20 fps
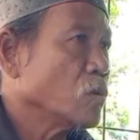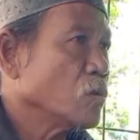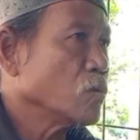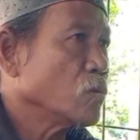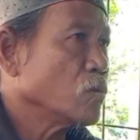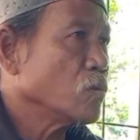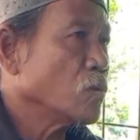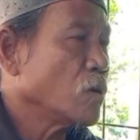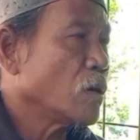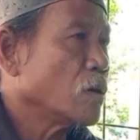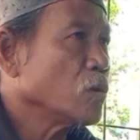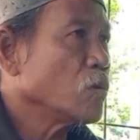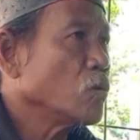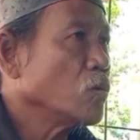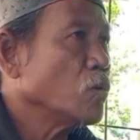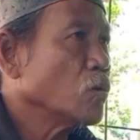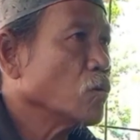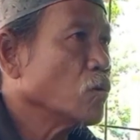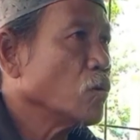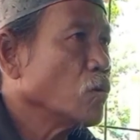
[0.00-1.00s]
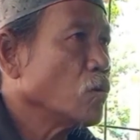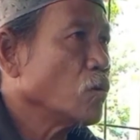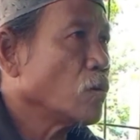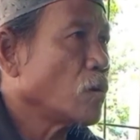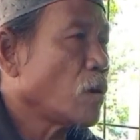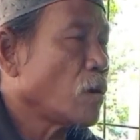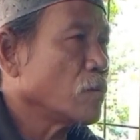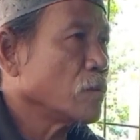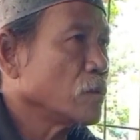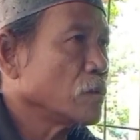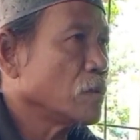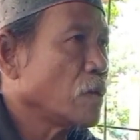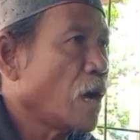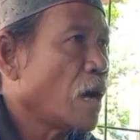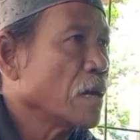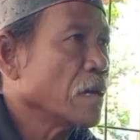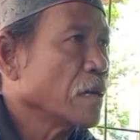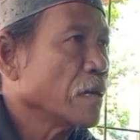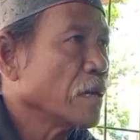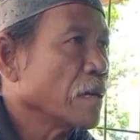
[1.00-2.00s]
kutunggal di luhur gunungan gitu
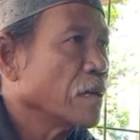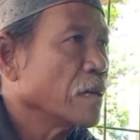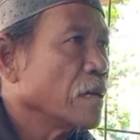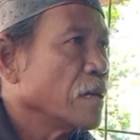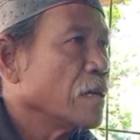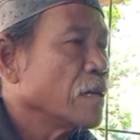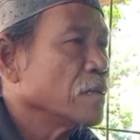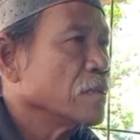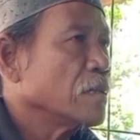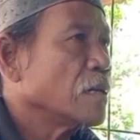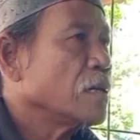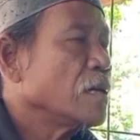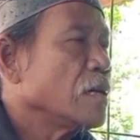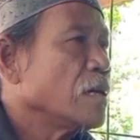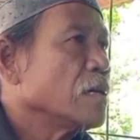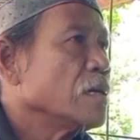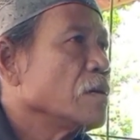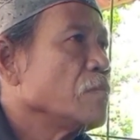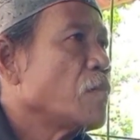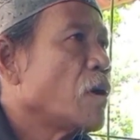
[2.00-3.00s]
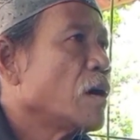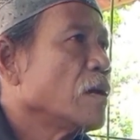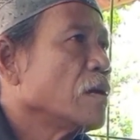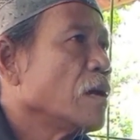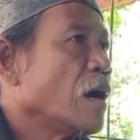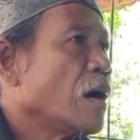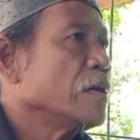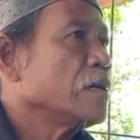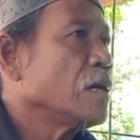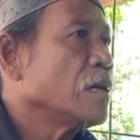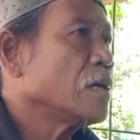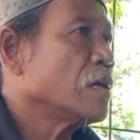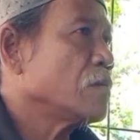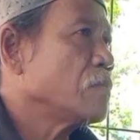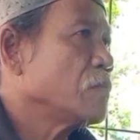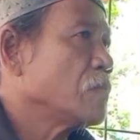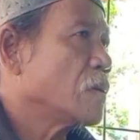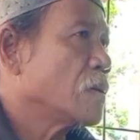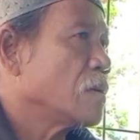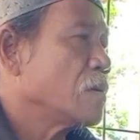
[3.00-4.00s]
aneh jadi di mana ayah
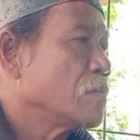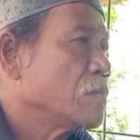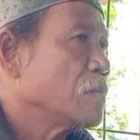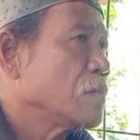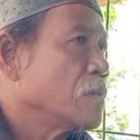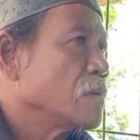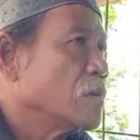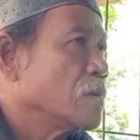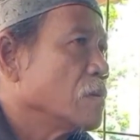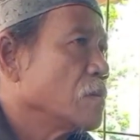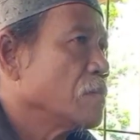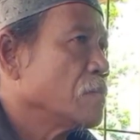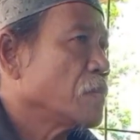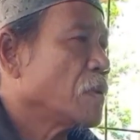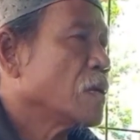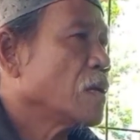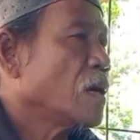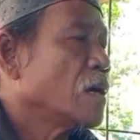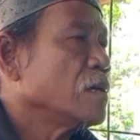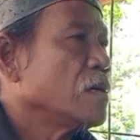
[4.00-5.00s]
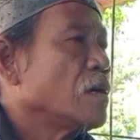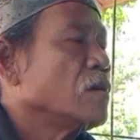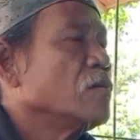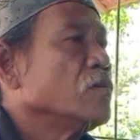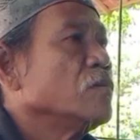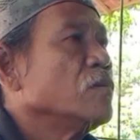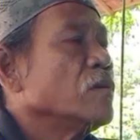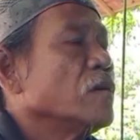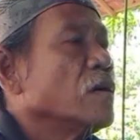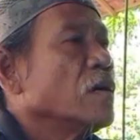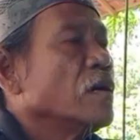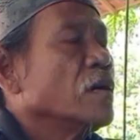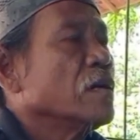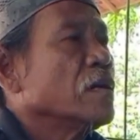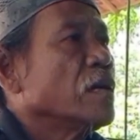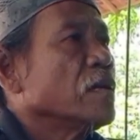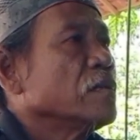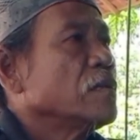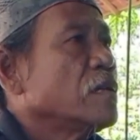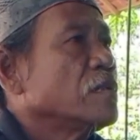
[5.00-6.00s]
nama kan aya nu
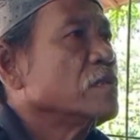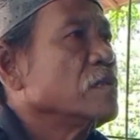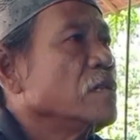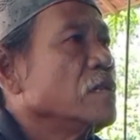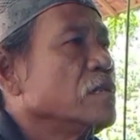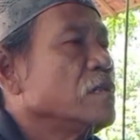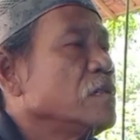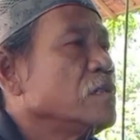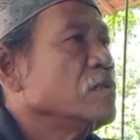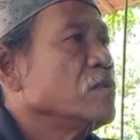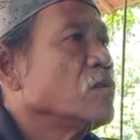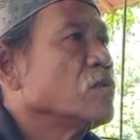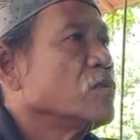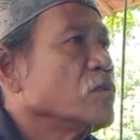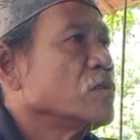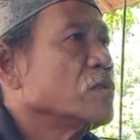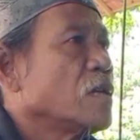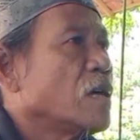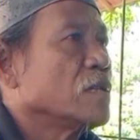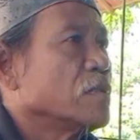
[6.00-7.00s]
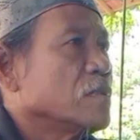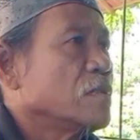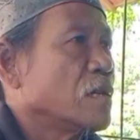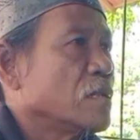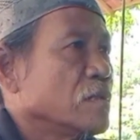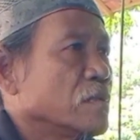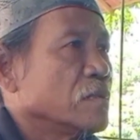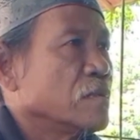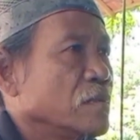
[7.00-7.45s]
netes nitis notes natas